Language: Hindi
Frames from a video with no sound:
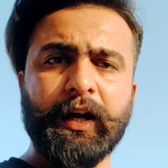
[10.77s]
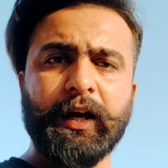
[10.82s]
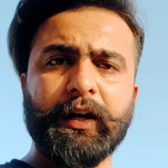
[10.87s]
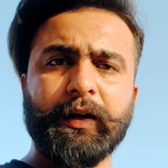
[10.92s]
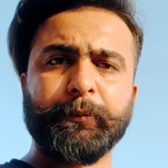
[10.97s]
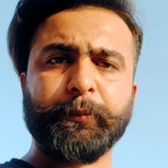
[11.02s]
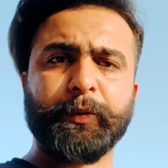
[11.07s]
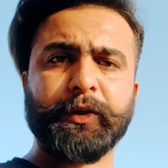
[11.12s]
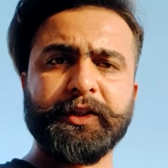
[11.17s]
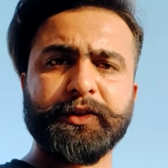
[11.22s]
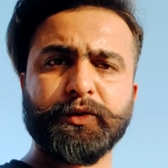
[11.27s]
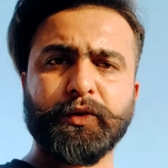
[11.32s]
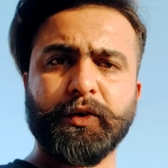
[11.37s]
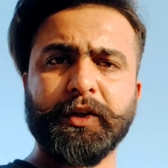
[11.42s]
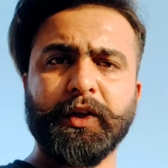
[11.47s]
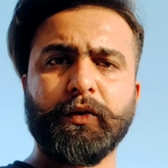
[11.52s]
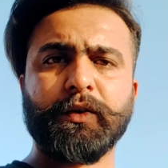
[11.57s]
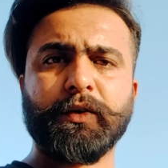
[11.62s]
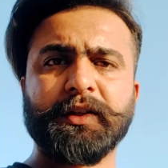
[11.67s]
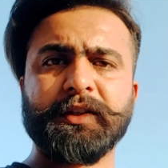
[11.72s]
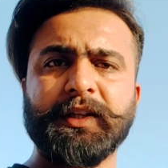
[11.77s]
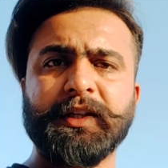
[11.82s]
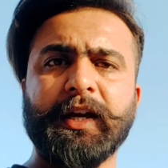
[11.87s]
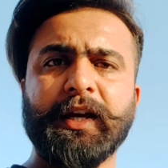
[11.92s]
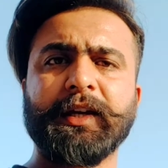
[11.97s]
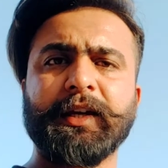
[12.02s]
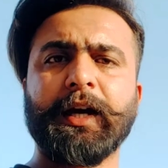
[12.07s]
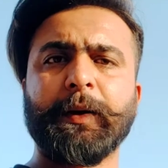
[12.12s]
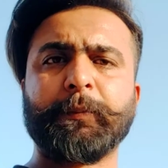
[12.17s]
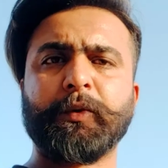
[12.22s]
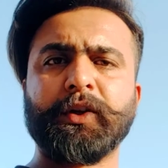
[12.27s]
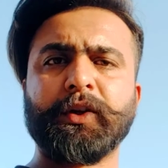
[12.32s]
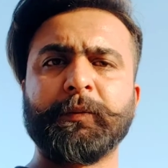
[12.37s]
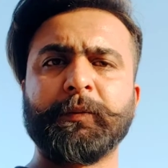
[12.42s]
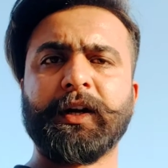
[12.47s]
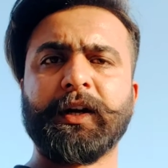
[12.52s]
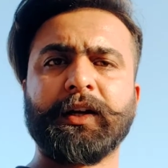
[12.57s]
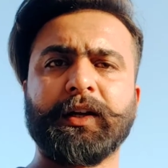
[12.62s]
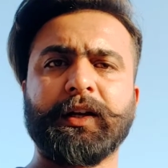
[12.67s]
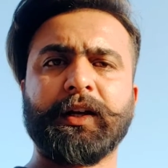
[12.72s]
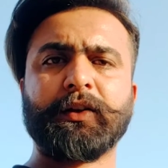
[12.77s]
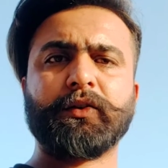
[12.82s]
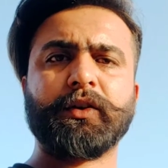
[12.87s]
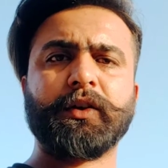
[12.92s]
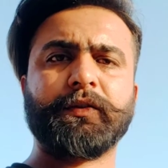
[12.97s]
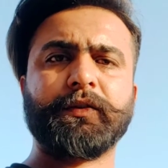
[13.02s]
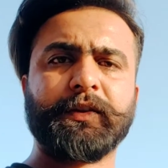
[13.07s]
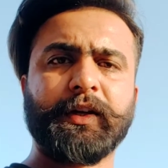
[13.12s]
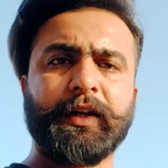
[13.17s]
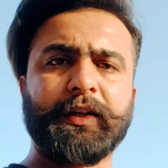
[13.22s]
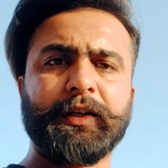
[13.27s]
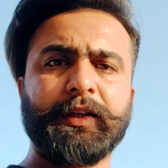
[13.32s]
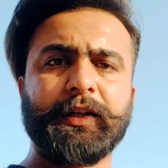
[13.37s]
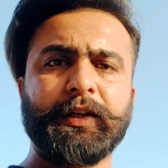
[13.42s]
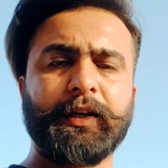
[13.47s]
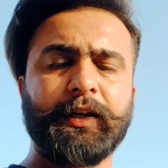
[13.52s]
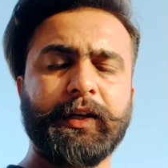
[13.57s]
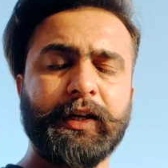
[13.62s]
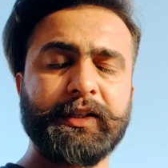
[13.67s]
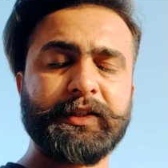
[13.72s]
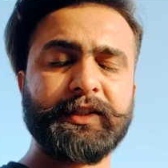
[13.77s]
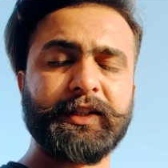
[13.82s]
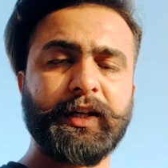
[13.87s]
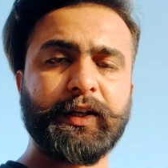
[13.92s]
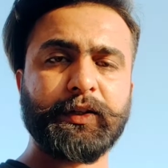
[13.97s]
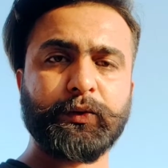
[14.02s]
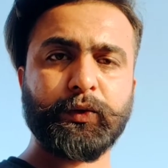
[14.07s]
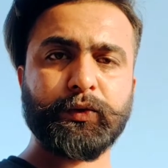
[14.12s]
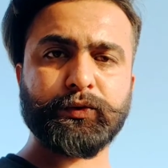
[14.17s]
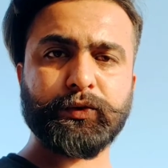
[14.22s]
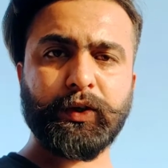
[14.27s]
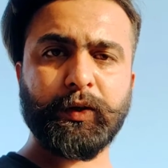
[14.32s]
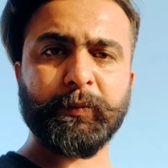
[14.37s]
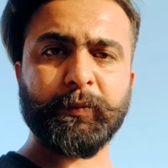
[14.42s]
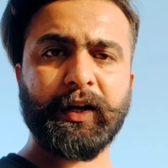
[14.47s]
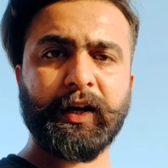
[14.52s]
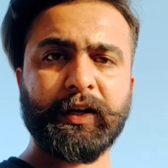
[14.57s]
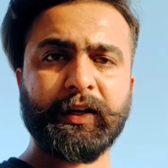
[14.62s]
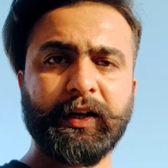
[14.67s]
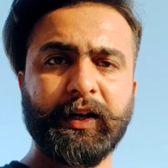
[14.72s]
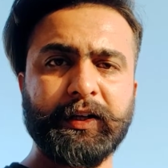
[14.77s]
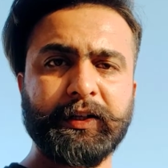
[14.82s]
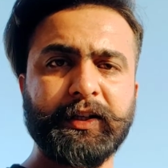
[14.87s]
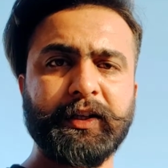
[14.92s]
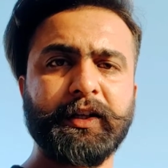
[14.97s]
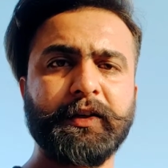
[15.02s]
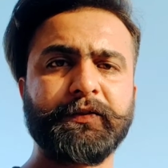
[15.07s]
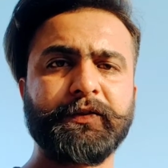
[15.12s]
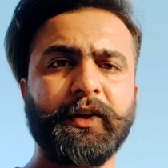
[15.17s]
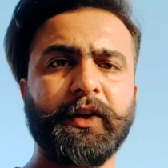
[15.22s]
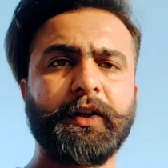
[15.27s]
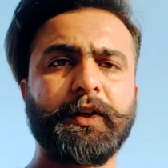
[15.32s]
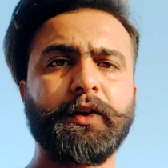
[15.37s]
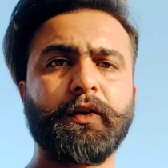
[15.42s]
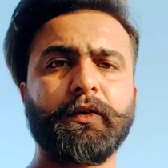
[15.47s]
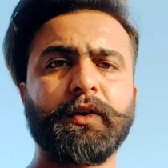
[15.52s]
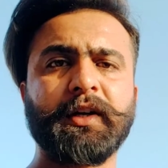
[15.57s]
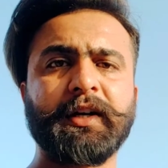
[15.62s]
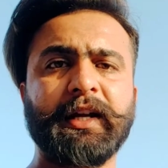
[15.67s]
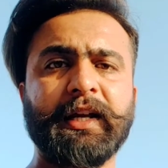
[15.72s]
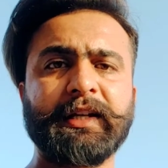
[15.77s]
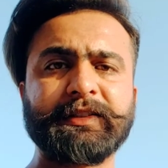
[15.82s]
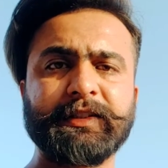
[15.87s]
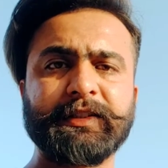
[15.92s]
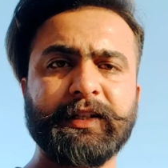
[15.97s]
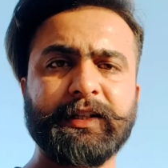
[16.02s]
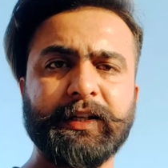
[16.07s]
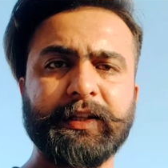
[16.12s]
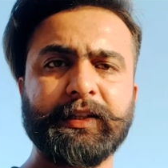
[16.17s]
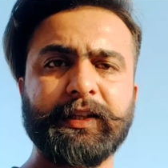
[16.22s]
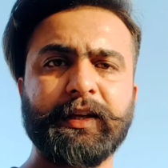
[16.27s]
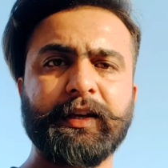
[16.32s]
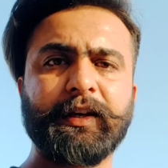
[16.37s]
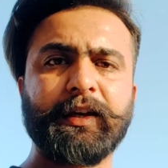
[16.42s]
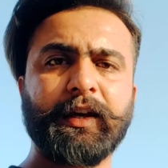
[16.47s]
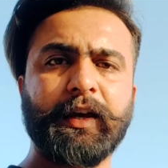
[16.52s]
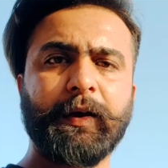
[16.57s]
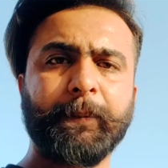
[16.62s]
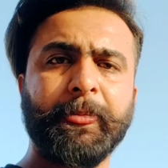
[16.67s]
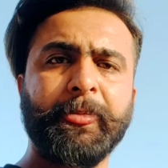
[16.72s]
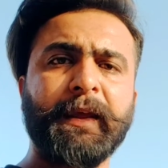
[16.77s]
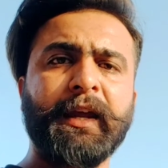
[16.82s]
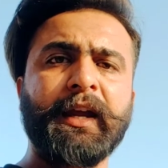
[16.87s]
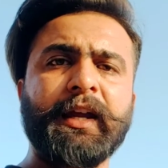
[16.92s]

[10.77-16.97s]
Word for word: पुलिस को ये ऑर्डर दिया है कि आप लोग इमरान खान को गिरफ़्तार नहीं करेंगे जी हाँ दोस्तों इमरान खान की गिरफ़्तारी के ऑर्डर कैंसिल कर दिए गए हैं